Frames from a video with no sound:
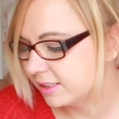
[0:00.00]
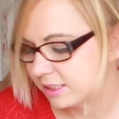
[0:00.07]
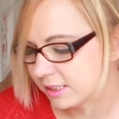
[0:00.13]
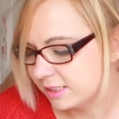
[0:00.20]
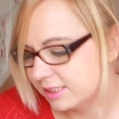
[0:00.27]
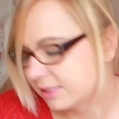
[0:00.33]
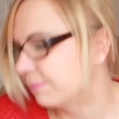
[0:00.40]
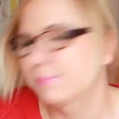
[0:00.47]

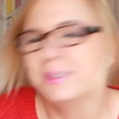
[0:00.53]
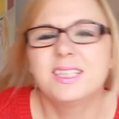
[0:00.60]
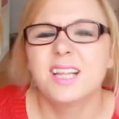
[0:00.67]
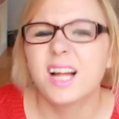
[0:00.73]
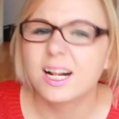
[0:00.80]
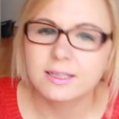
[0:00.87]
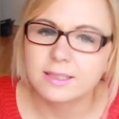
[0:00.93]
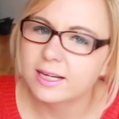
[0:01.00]
Ich, ich
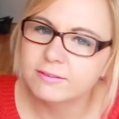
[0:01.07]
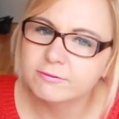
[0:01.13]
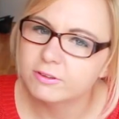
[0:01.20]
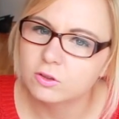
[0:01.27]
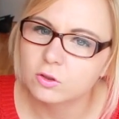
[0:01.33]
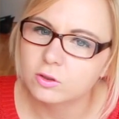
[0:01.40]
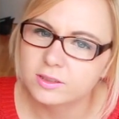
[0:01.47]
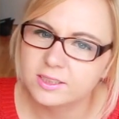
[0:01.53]
bin halt
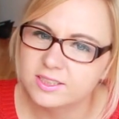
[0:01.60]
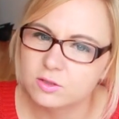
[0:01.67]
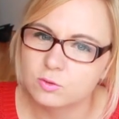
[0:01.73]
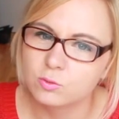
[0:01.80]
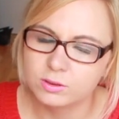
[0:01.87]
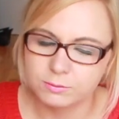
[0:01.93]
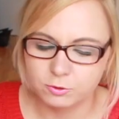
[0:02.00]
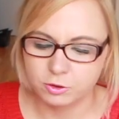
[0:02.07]
einfach noch nicht so
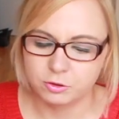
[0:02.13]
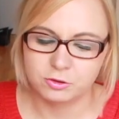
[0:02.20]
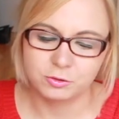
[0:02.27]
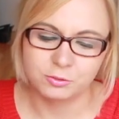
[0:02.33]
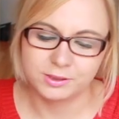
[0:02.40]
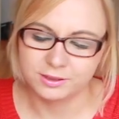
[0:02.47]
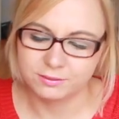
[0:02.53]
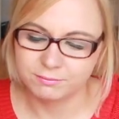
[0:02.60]
gut im
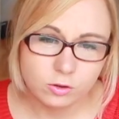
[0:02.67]
Contouring.